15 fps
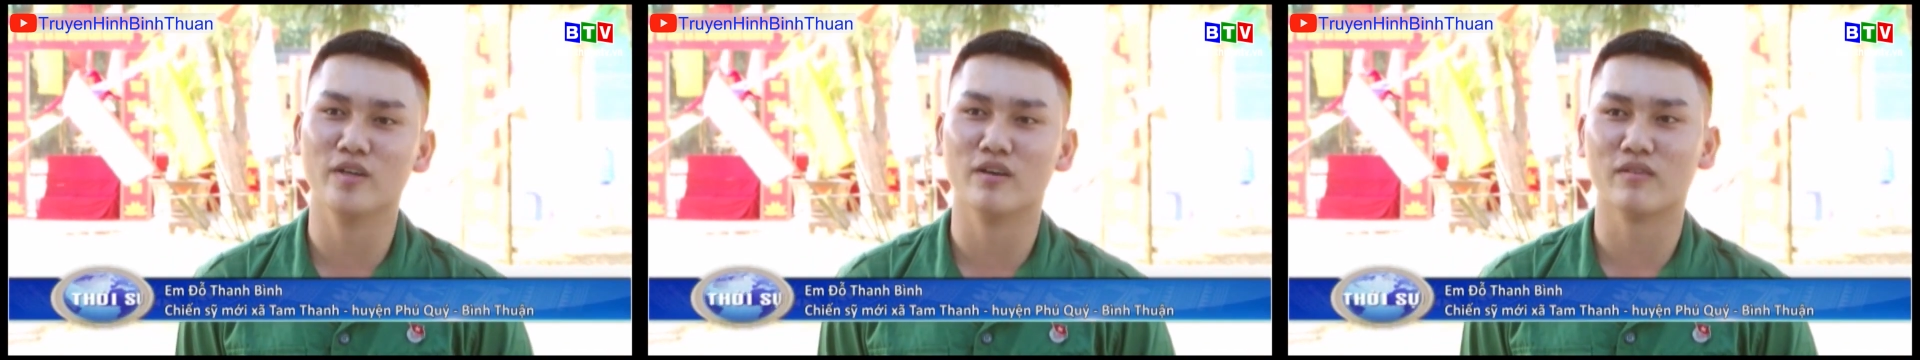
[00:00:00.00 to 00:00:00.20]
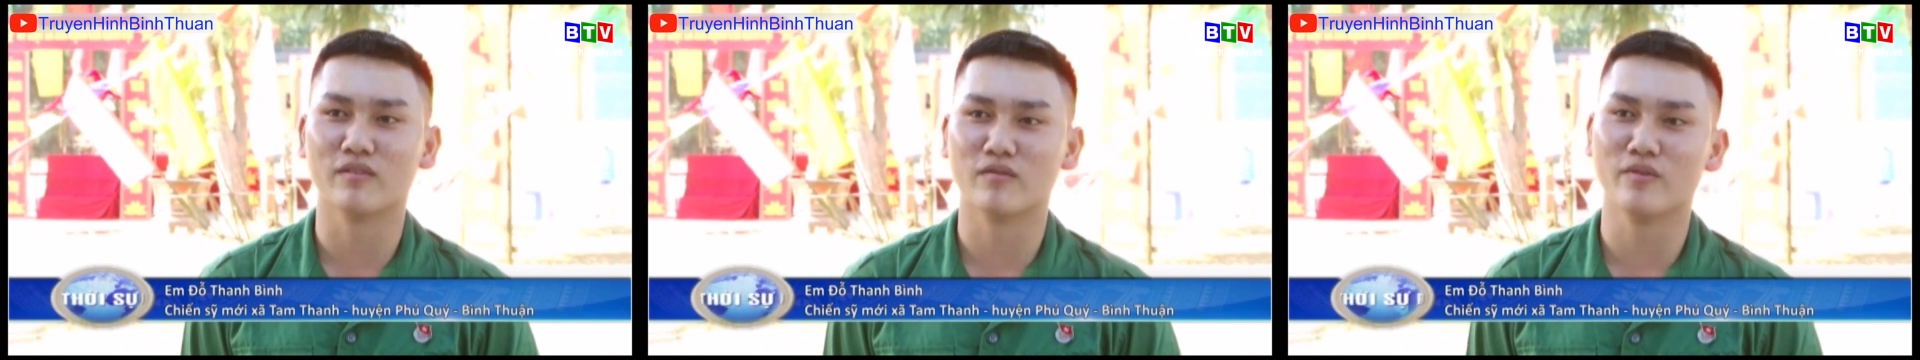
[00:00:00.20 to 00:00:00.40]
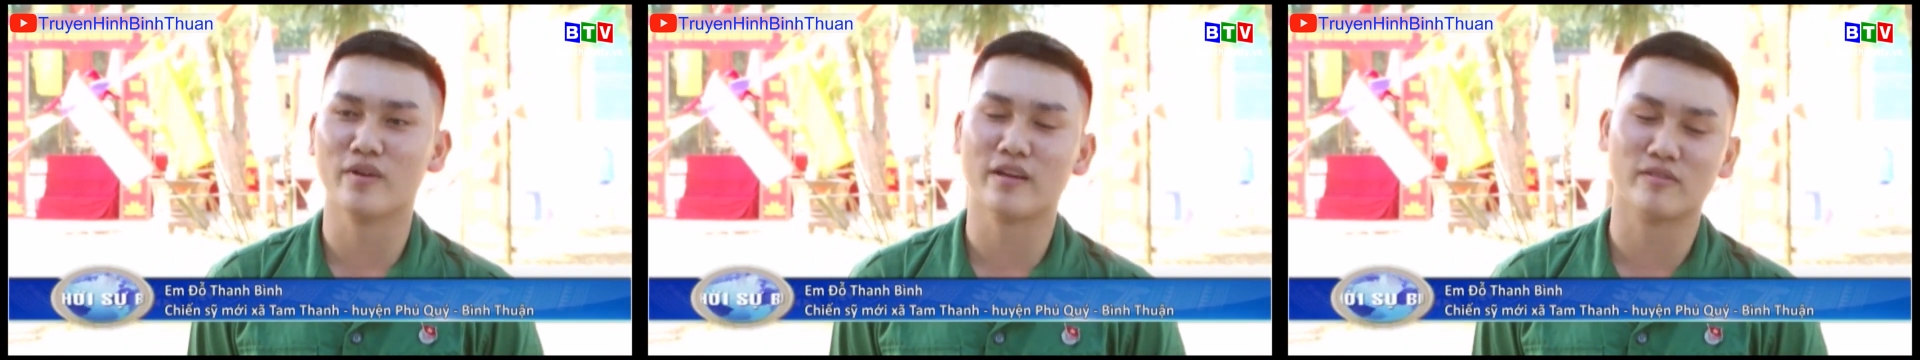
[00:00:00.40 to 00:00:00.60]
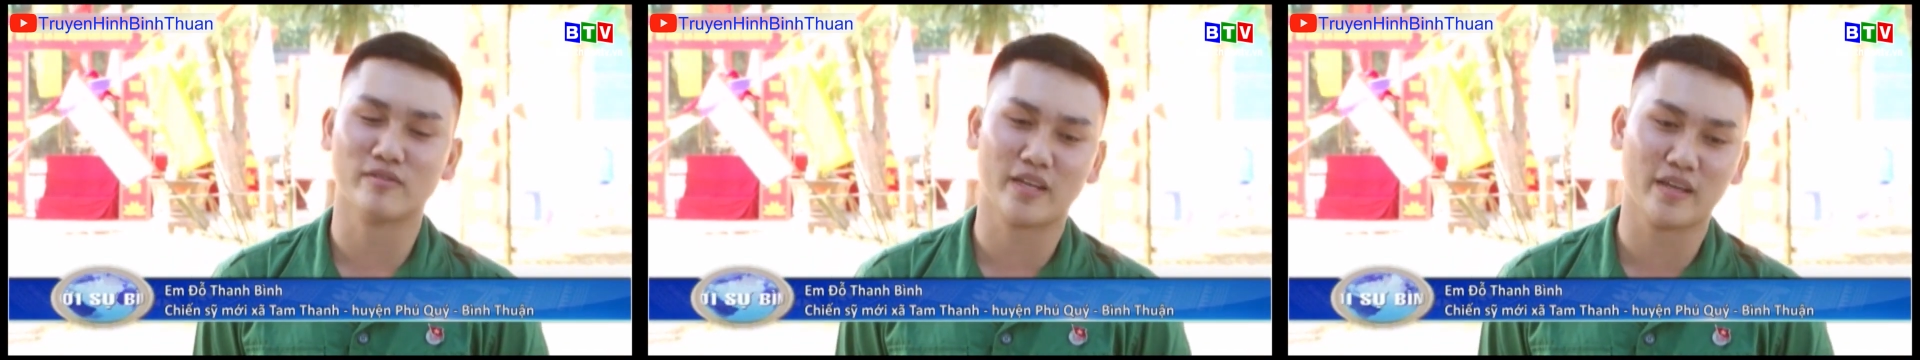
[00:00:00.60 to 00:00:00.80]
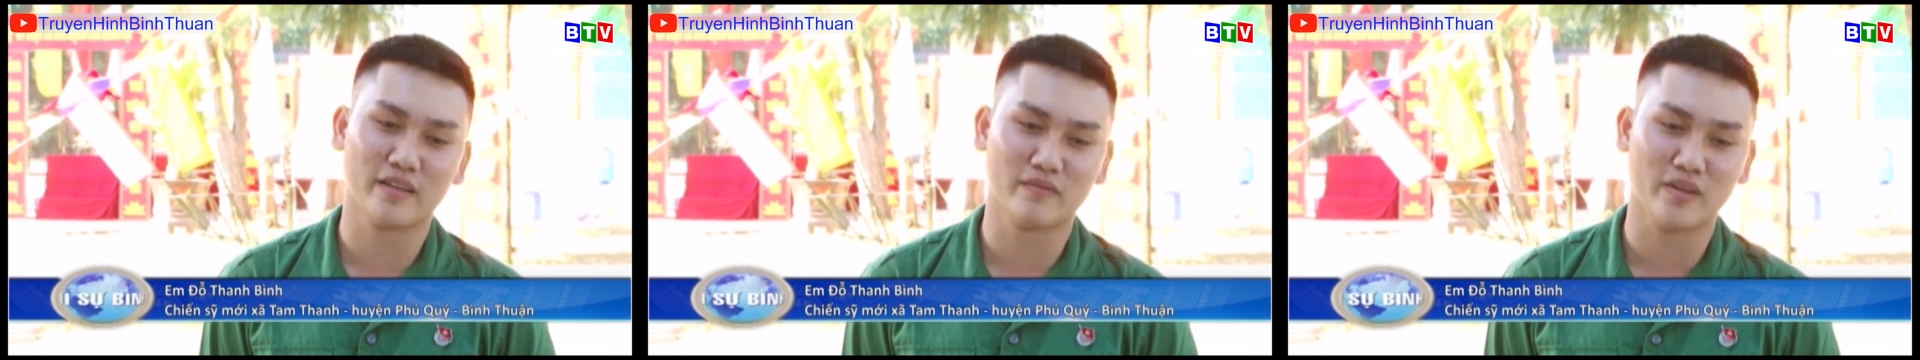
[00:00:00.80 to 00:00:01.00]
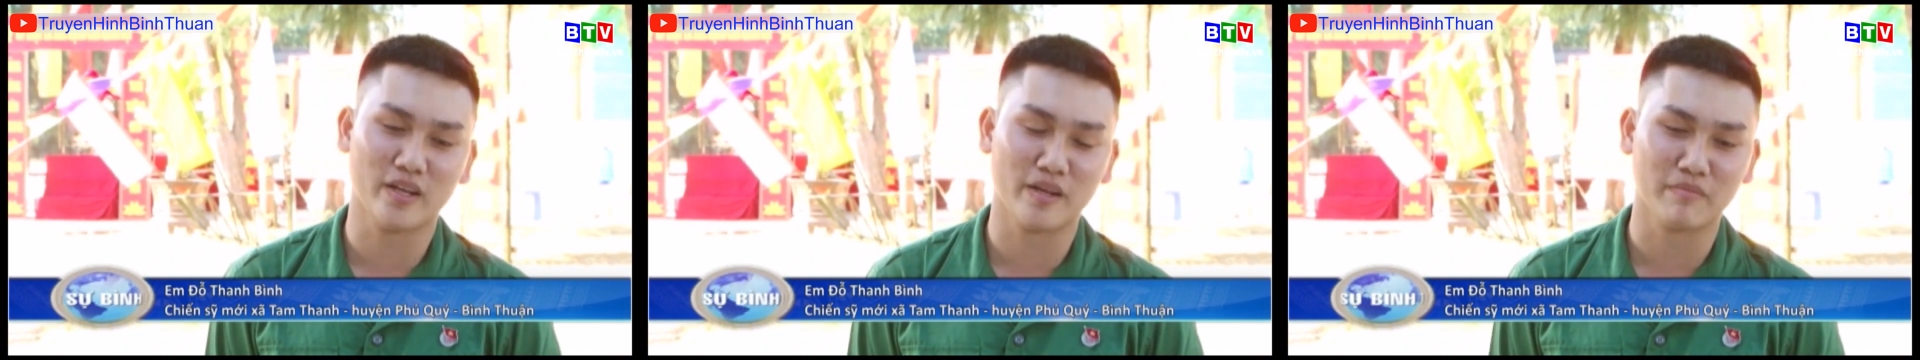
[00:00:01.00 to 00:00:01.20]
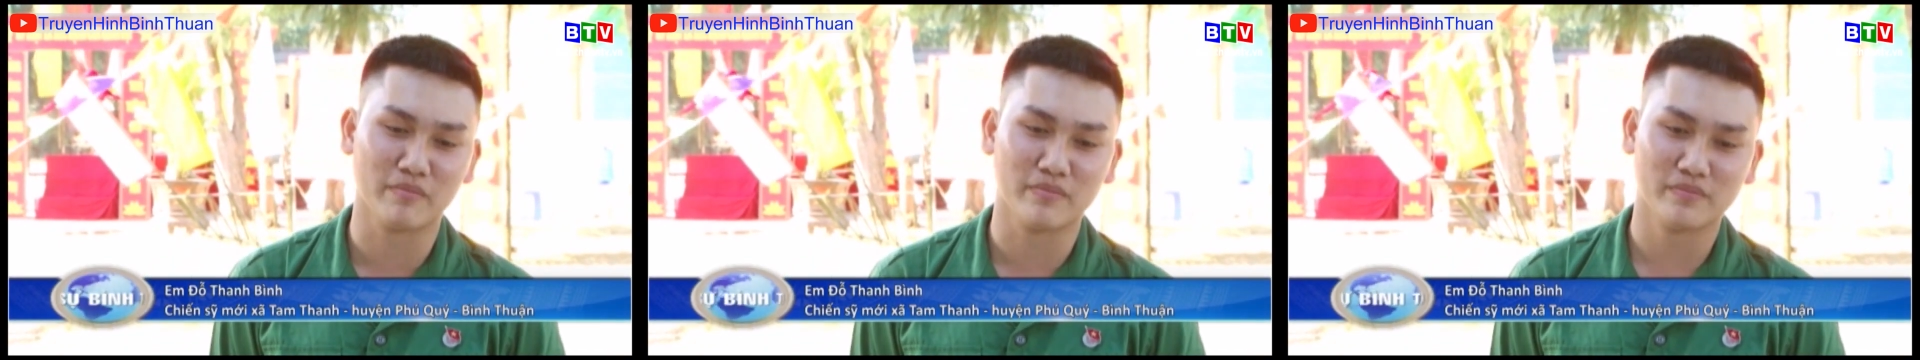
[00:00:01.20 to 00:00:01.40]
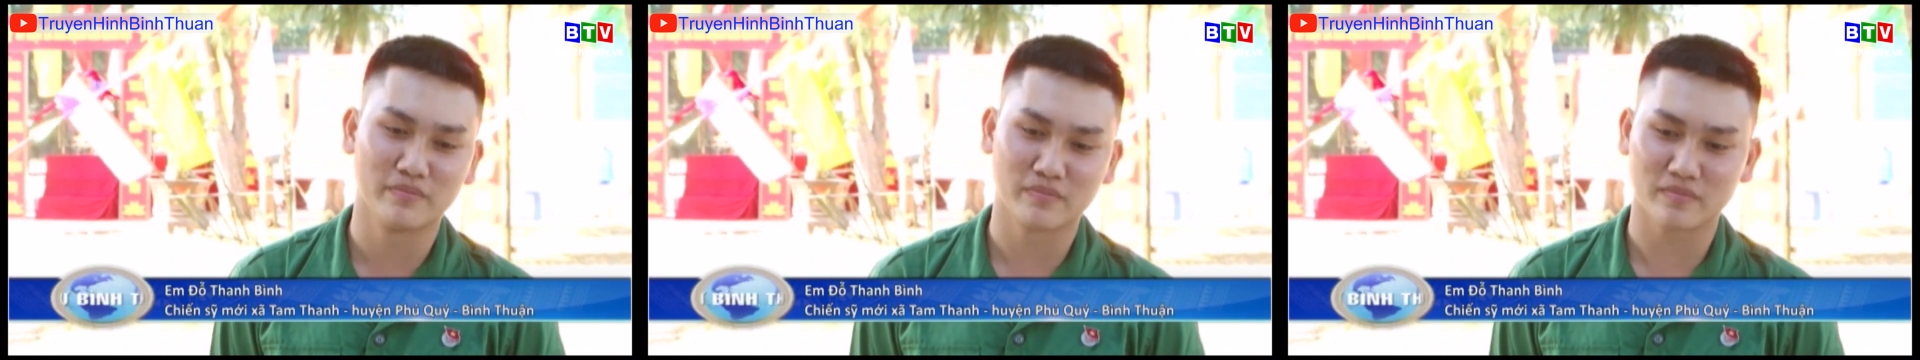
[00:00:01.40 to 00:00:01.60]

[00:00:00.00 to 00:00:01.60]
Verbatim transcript: biên, của đen cầu sen Việt Nam.